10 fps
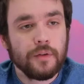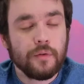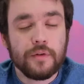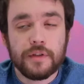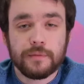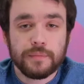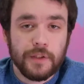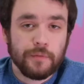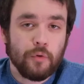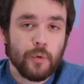То есть
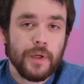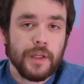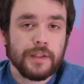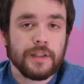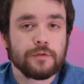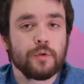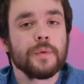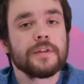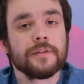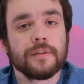платформа – это
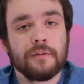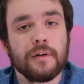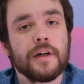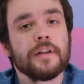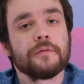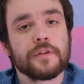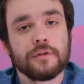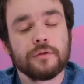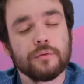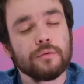особая цифровая
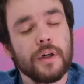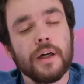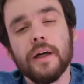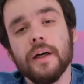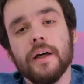инфраструктура,